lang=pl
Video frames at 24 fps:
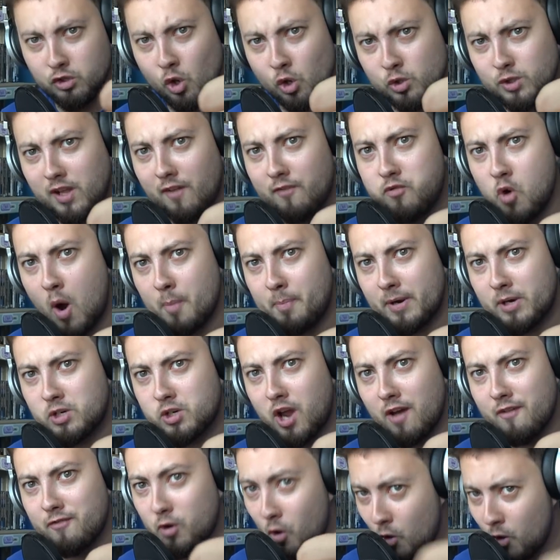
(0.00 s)
Zostaw
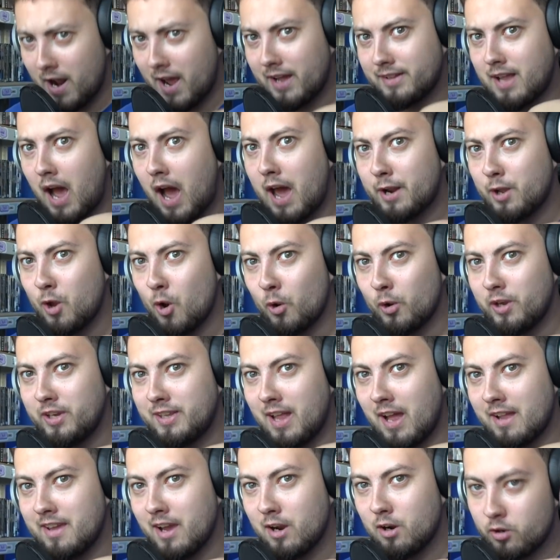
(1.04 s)
łapeczkę w górę Dario i
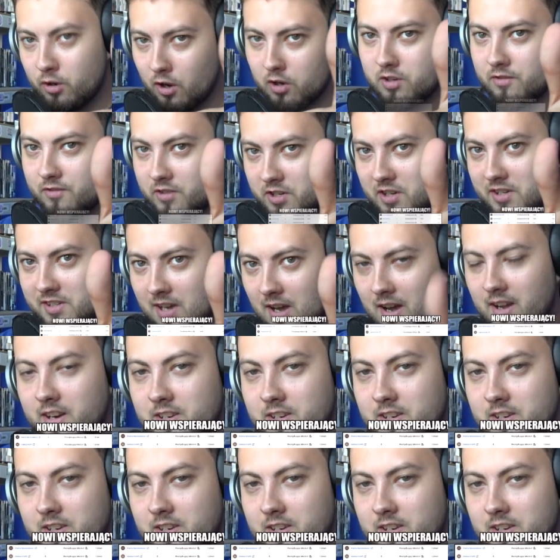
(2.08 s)
Danielu i oczywiście cała